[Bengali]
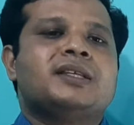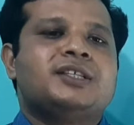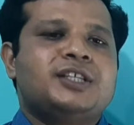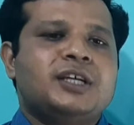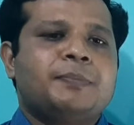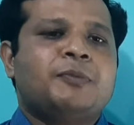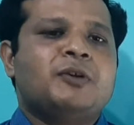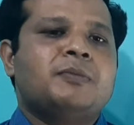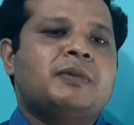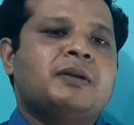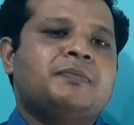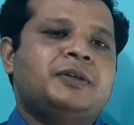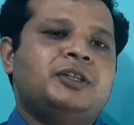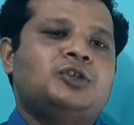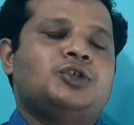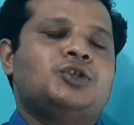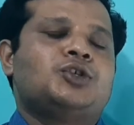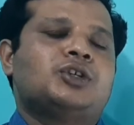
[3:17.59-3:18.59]
যে পরিমাণ
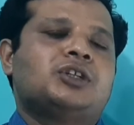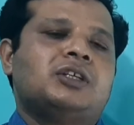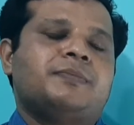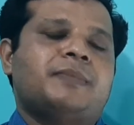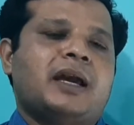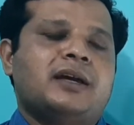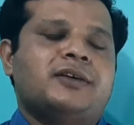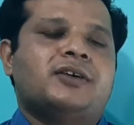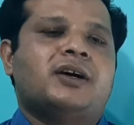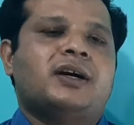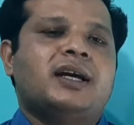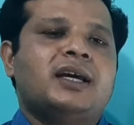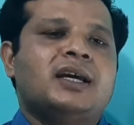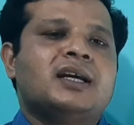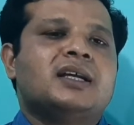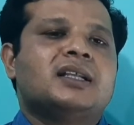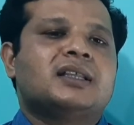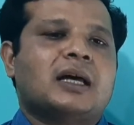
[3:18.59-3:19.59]
বিদ্যুৎ শক্তি ব্যয় হয়
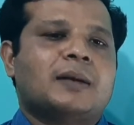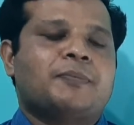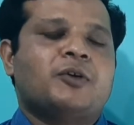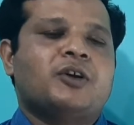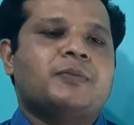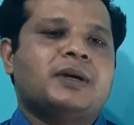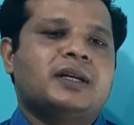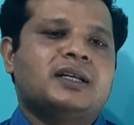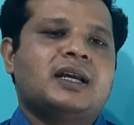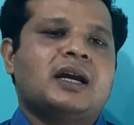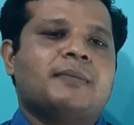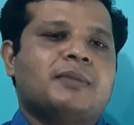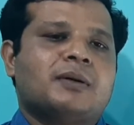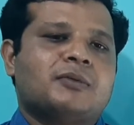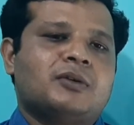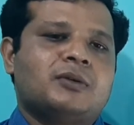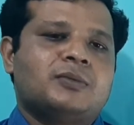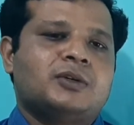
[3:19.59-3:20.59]
তার পরিমাণকে
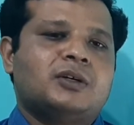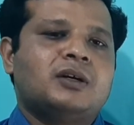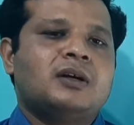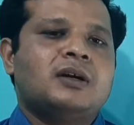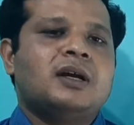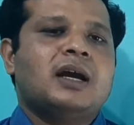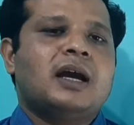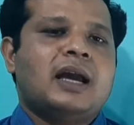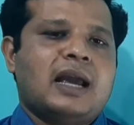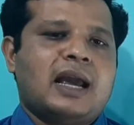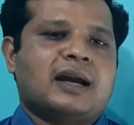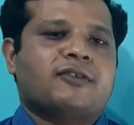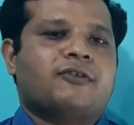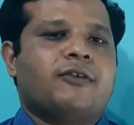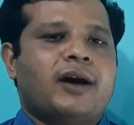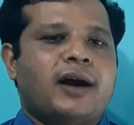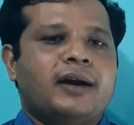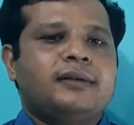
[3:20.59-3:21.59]
আমরা বলবো এক
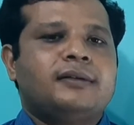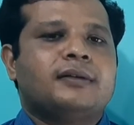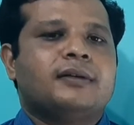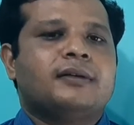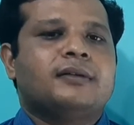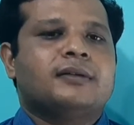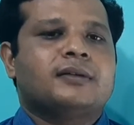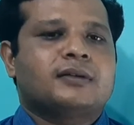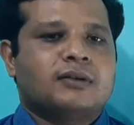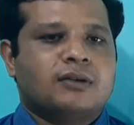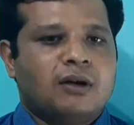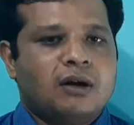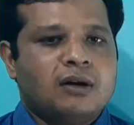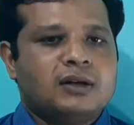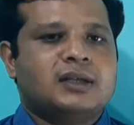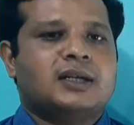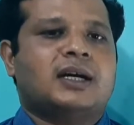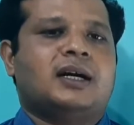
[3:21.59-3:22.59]
ওয়াট
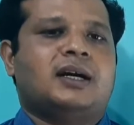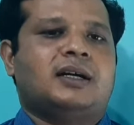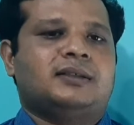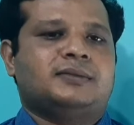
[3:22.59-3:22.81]
ঘন্টা